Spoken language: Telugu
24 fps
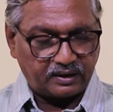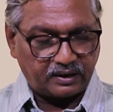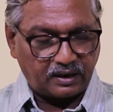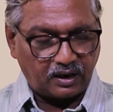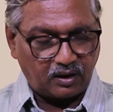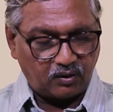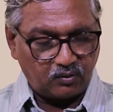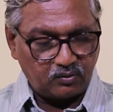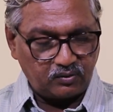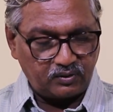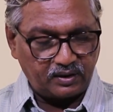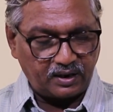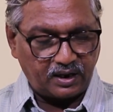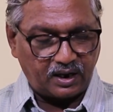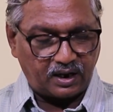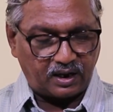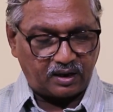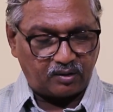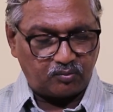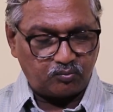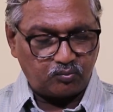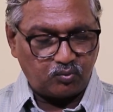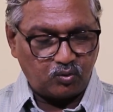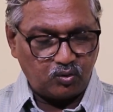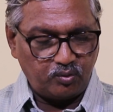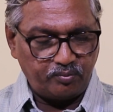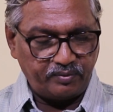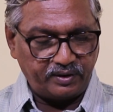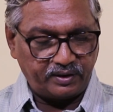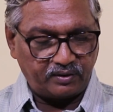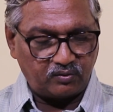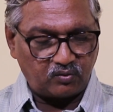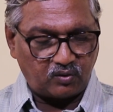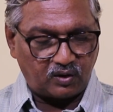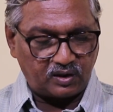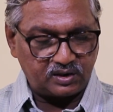లౌడ్గా
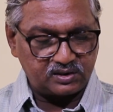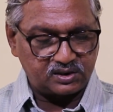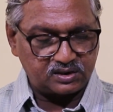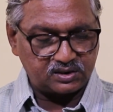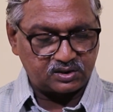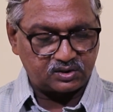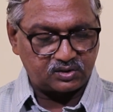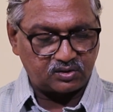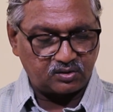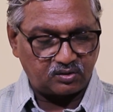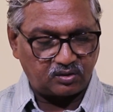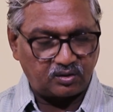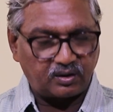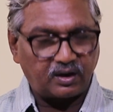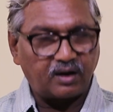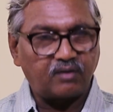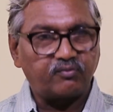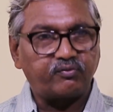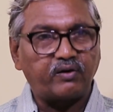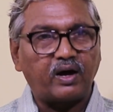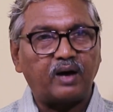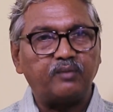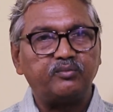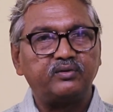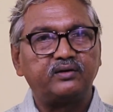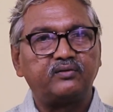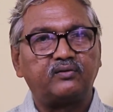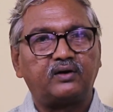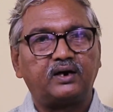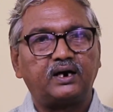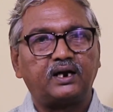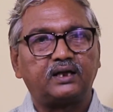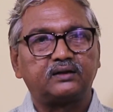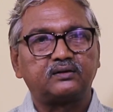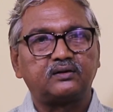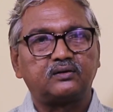బూమింగ్ వాయిసెస్తో నా ఫ్యామిలీ
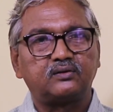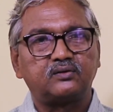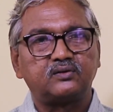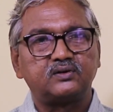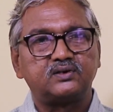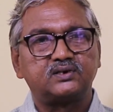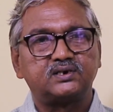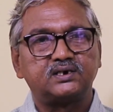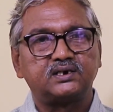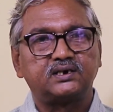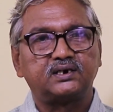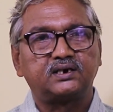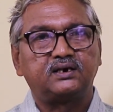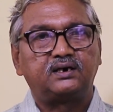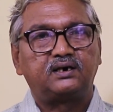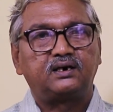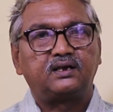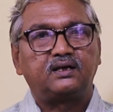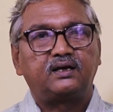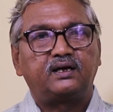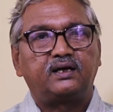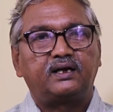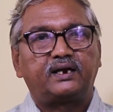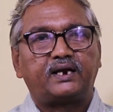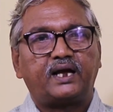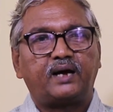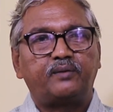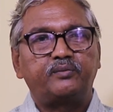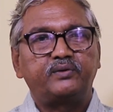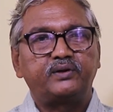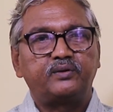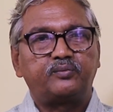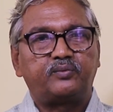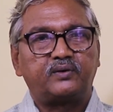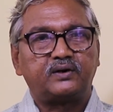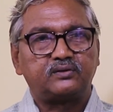వాళ్ళందరూ వచ్చి నా
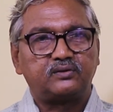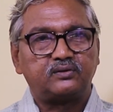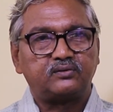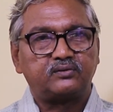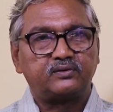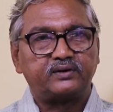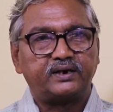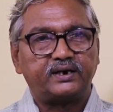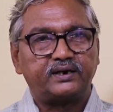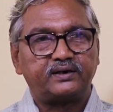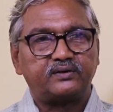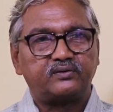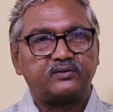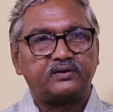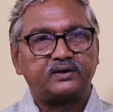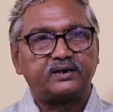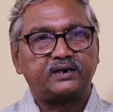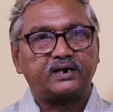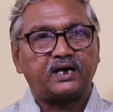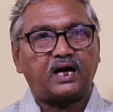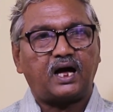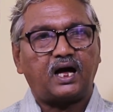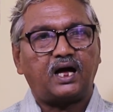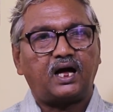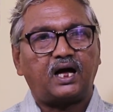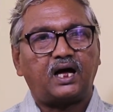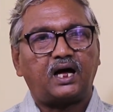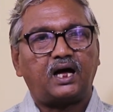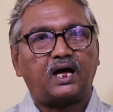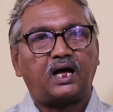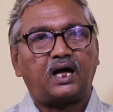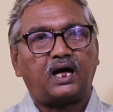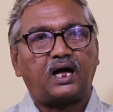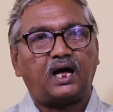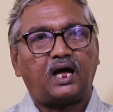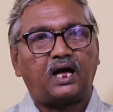మీద పడుతూ ఉండేటువంటి ఆ
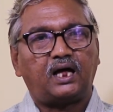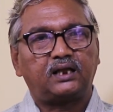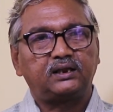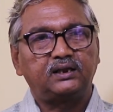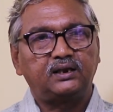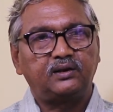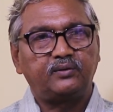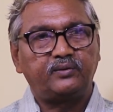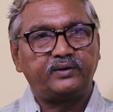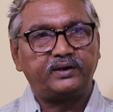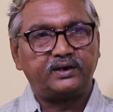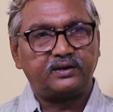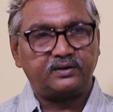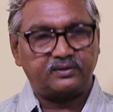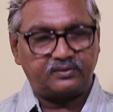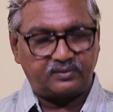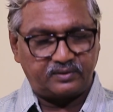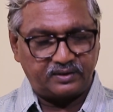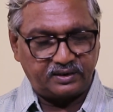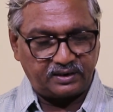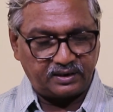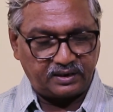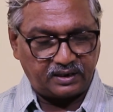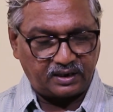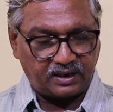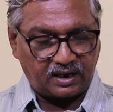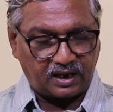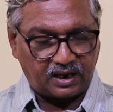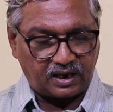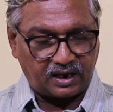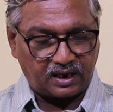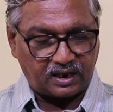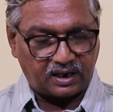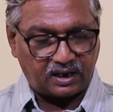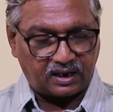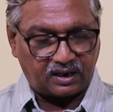అందమైనటువంటి
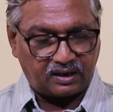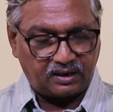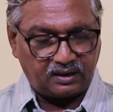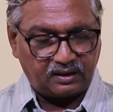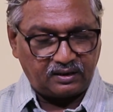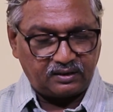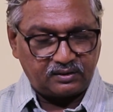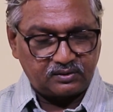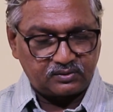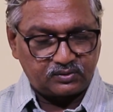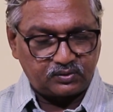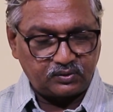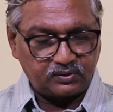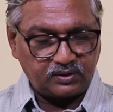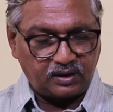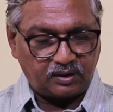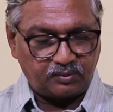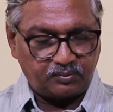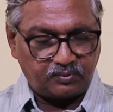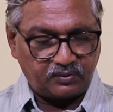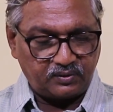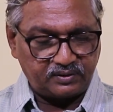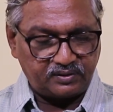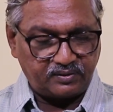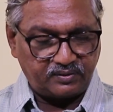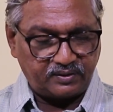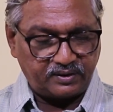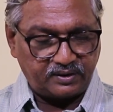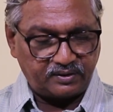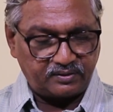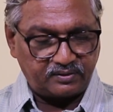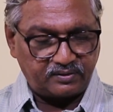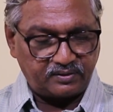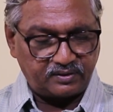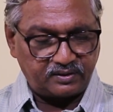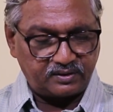ఆ
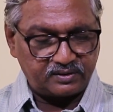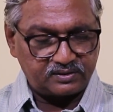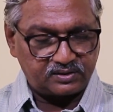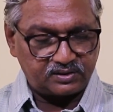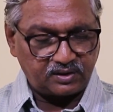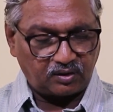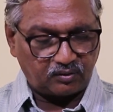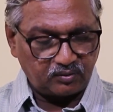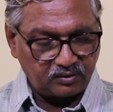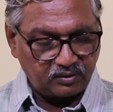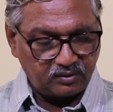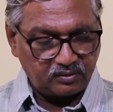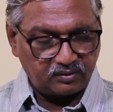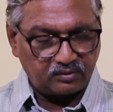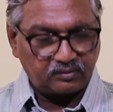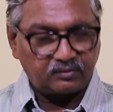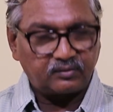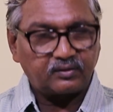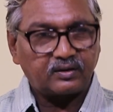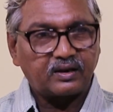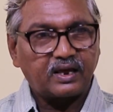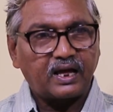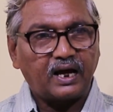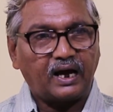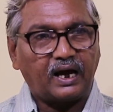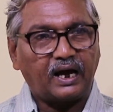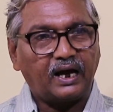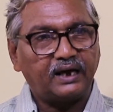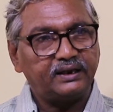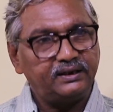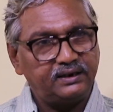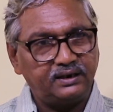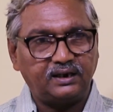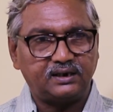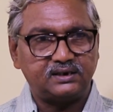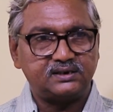సుందరపూరితమైనటువంటి సౌండ్
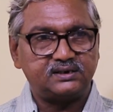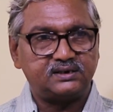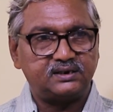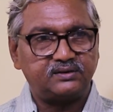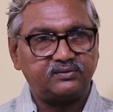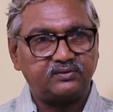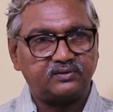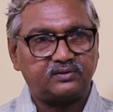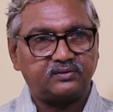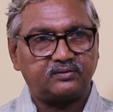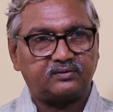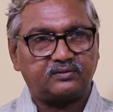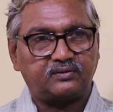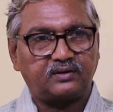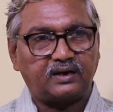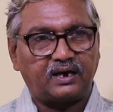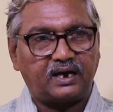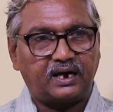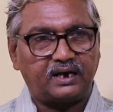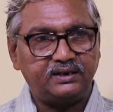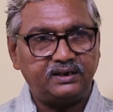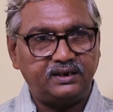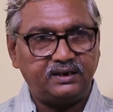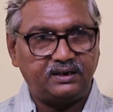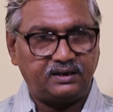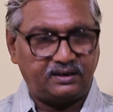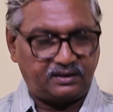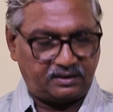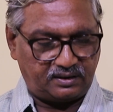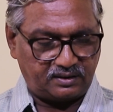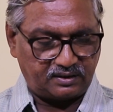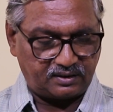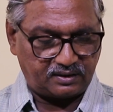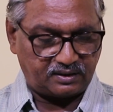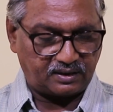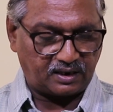అది నా జీవితం అది
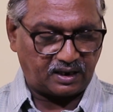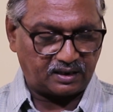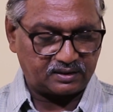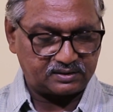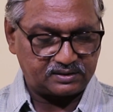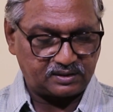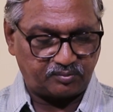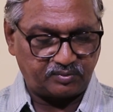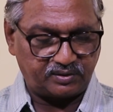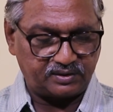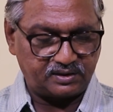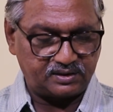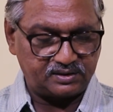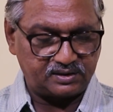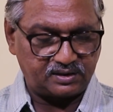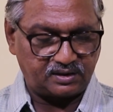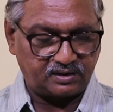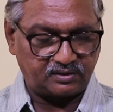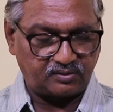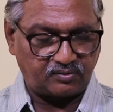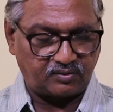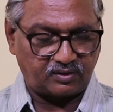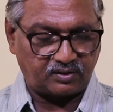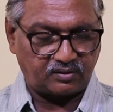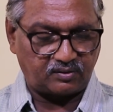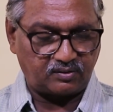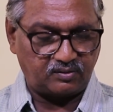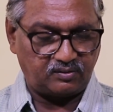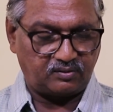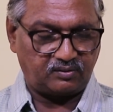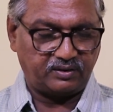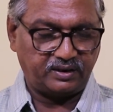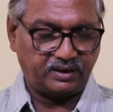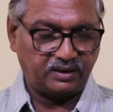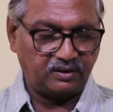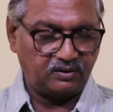నాకు సంబంధించినంత వరకు
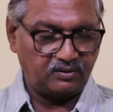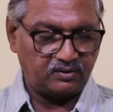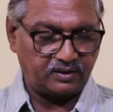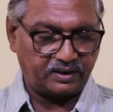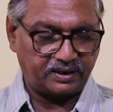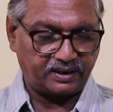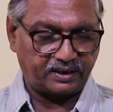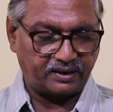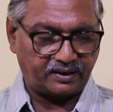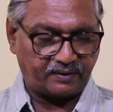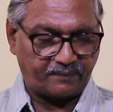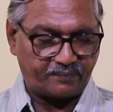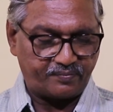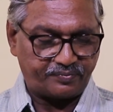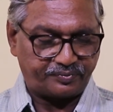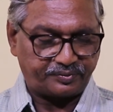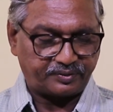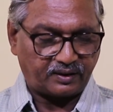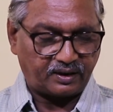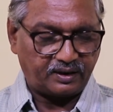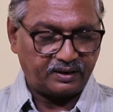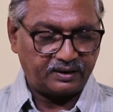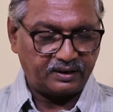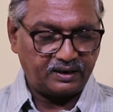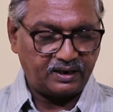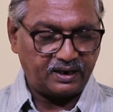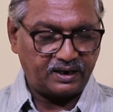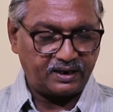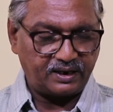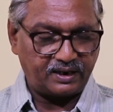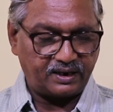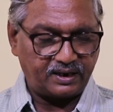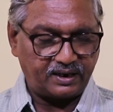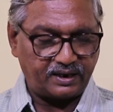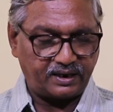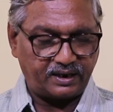ఇల్లు అంటే ఇల్లు
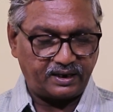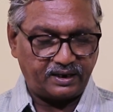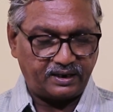అంటే